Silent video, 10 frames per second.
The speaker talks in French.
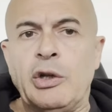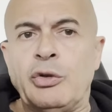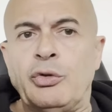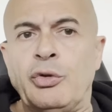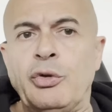
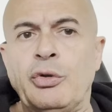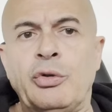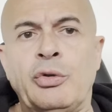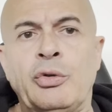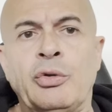de
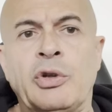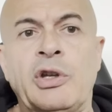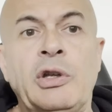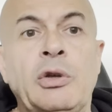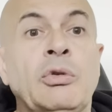euh,
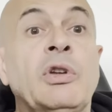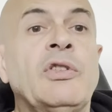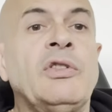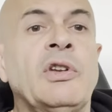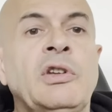créer une
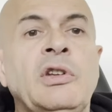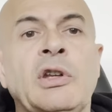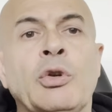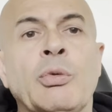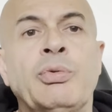SCI
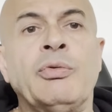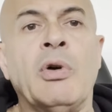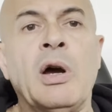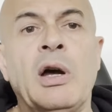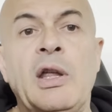et de
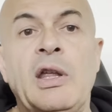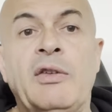pouvoir